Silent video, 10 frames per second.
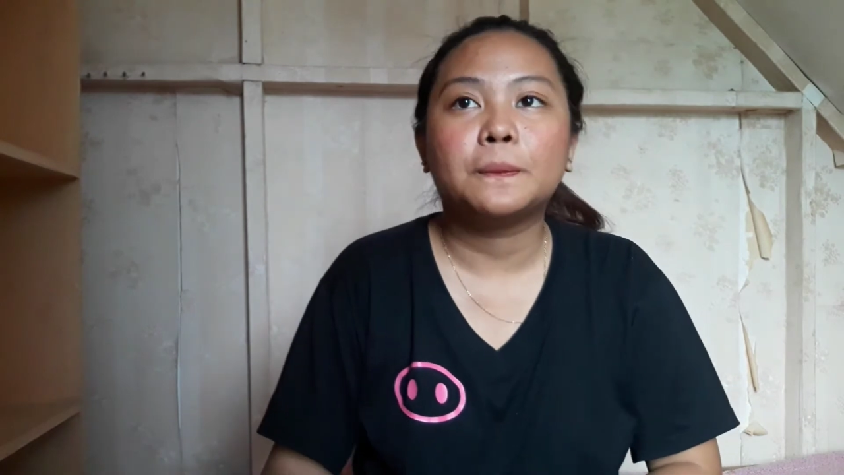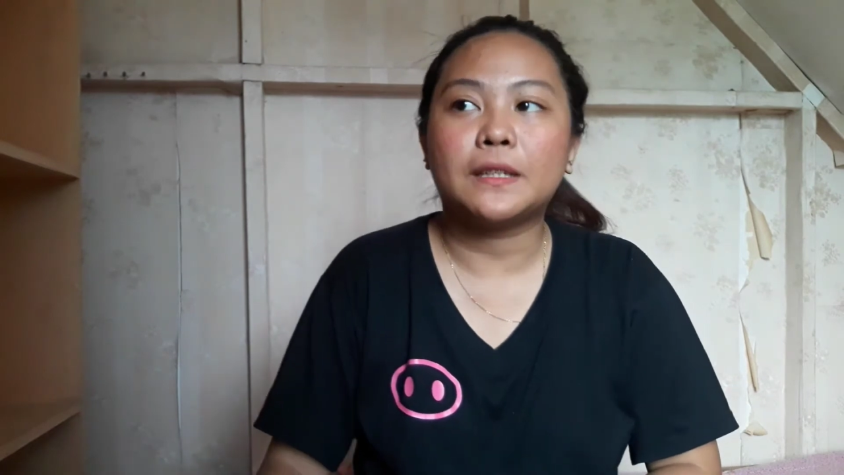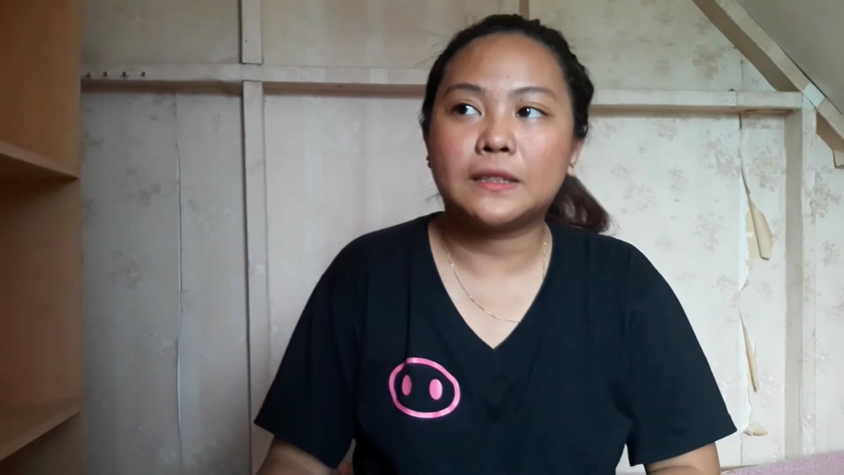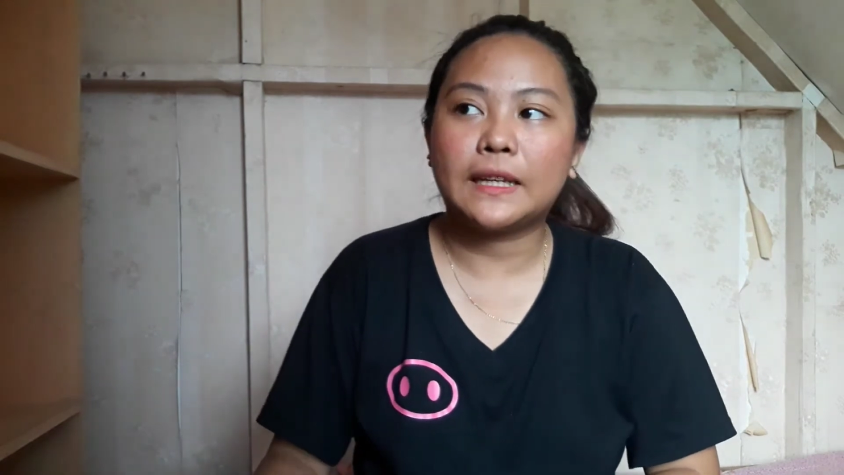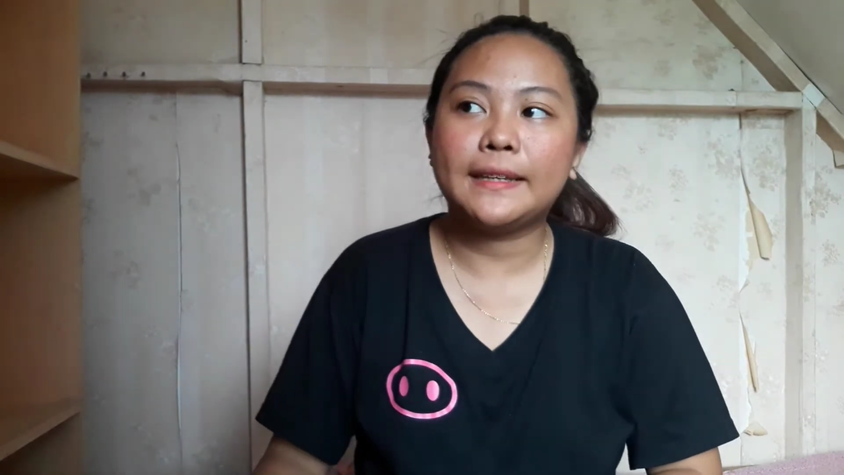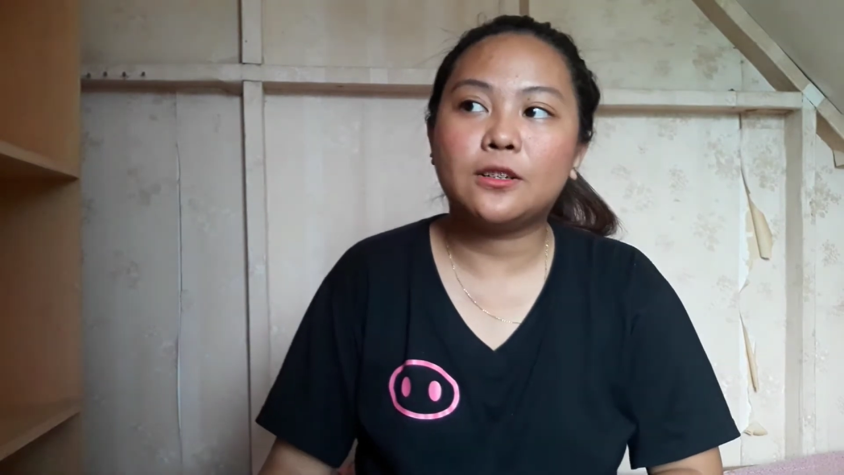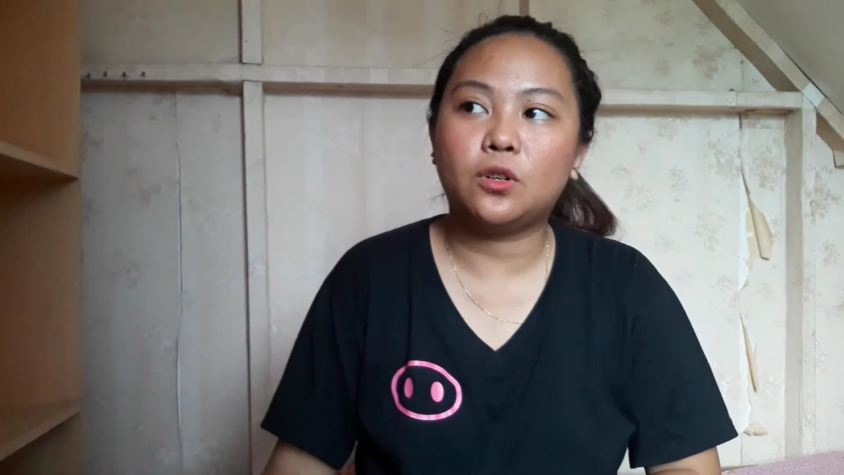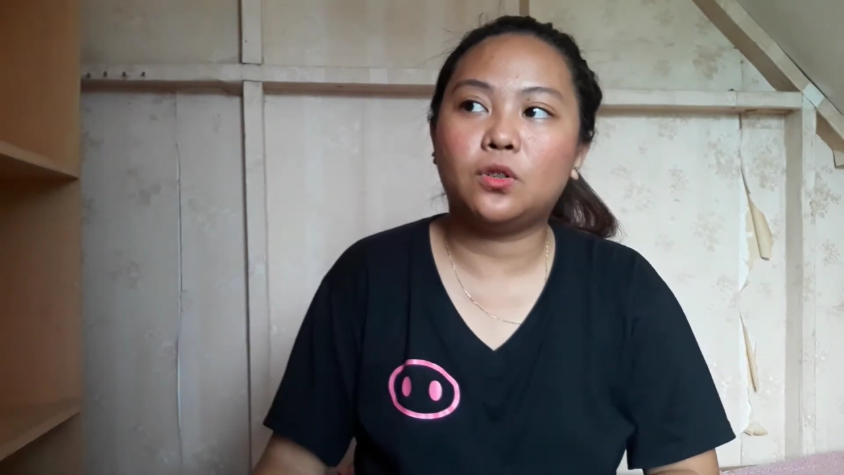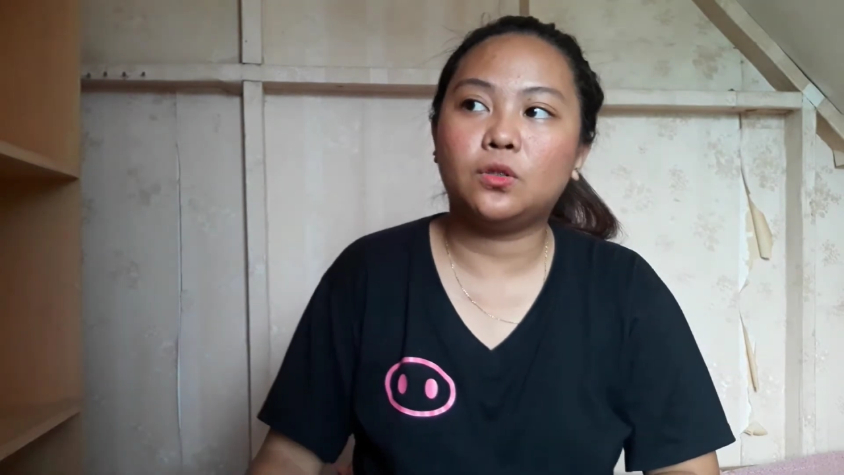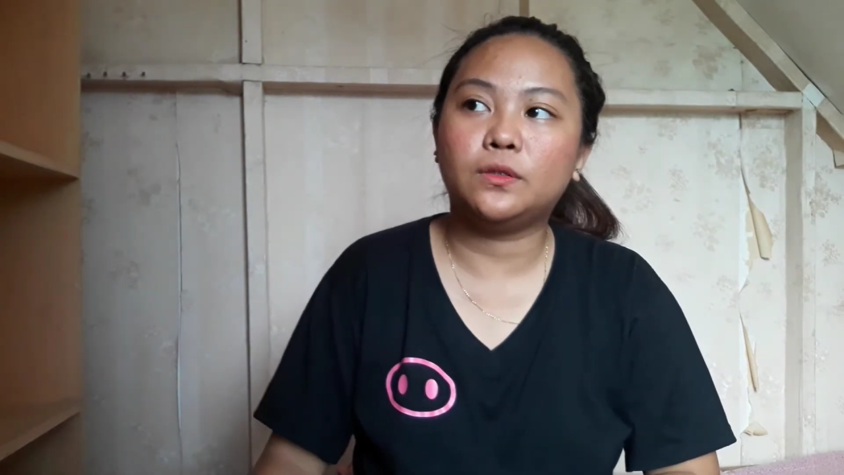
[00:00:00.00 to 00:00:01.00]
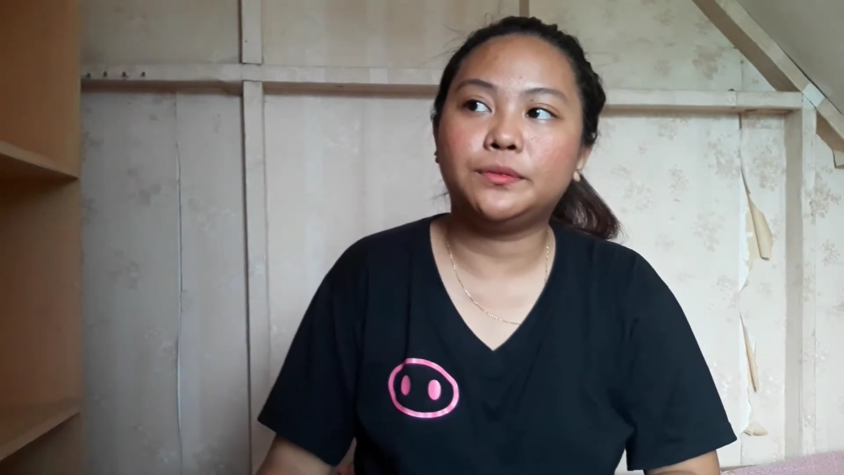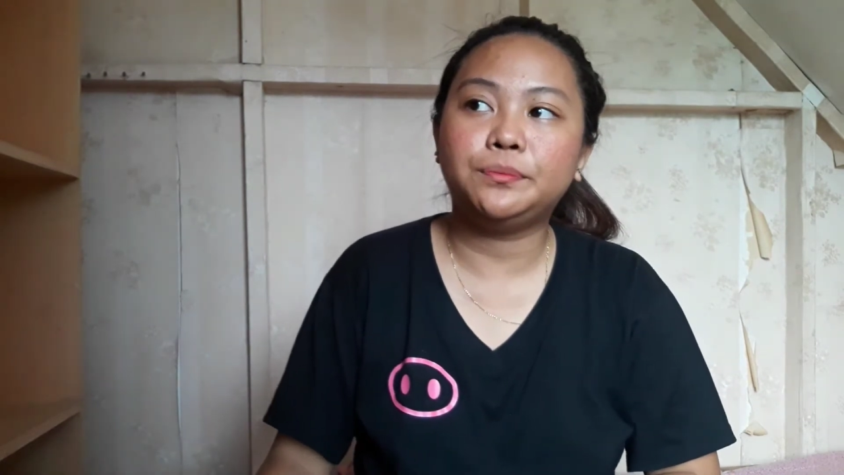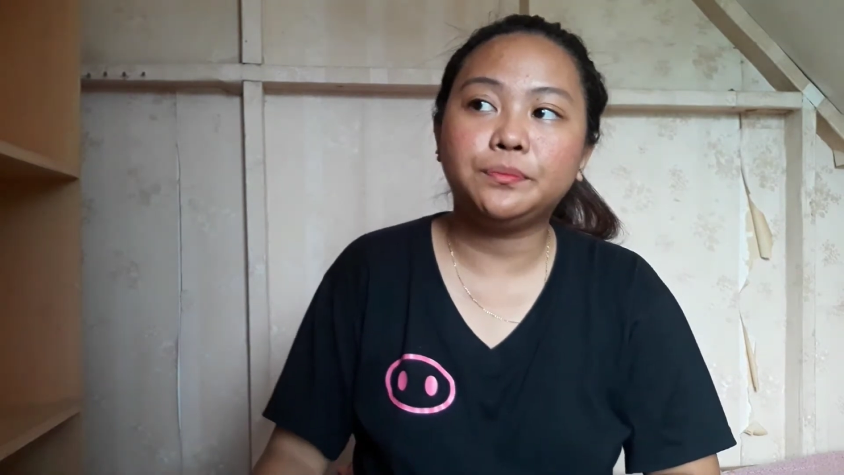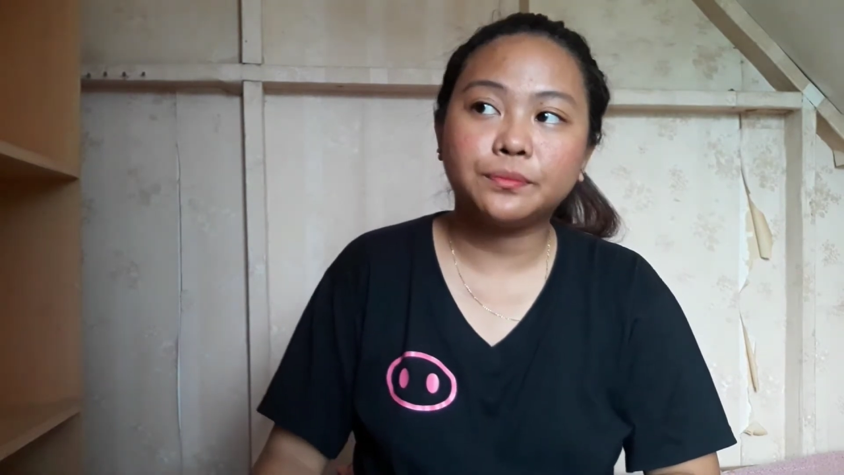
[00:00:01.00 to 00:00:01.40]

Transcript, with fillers: natry kong